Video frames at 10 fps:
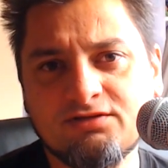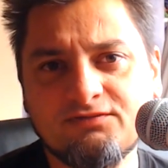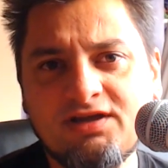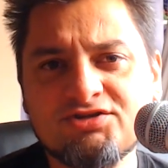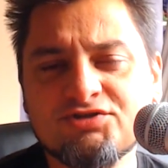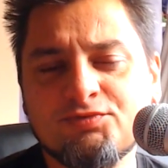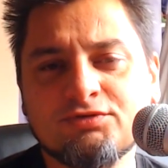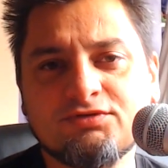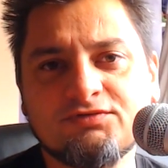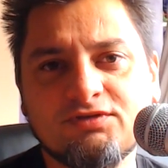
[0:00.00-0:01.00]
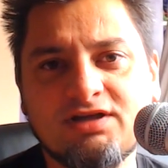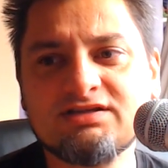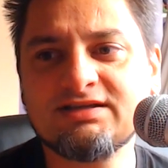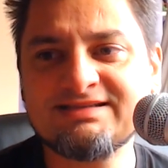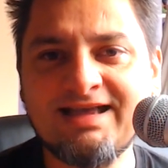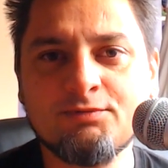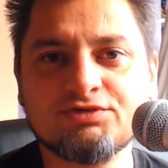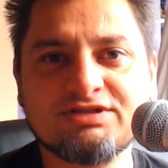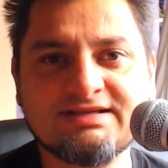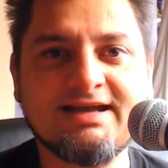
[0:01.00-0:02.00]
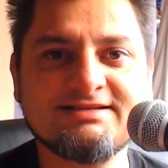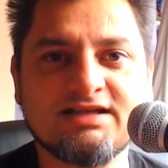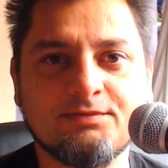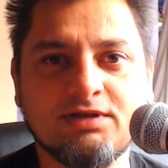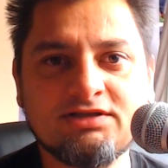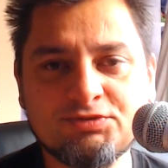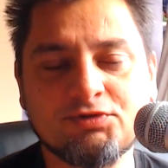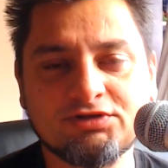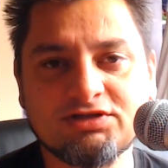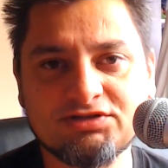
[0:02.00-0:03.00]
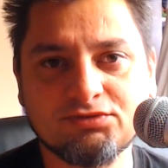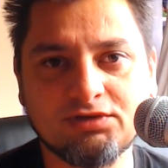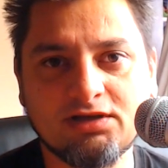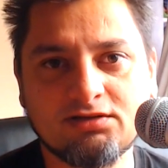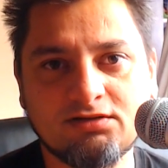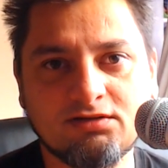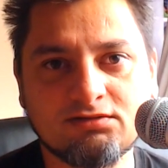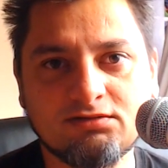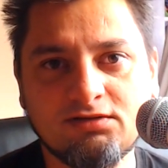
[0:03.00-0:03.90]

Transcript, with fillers: No większość punktów to ja tak samo się zgadzam, ja też protestuję, no.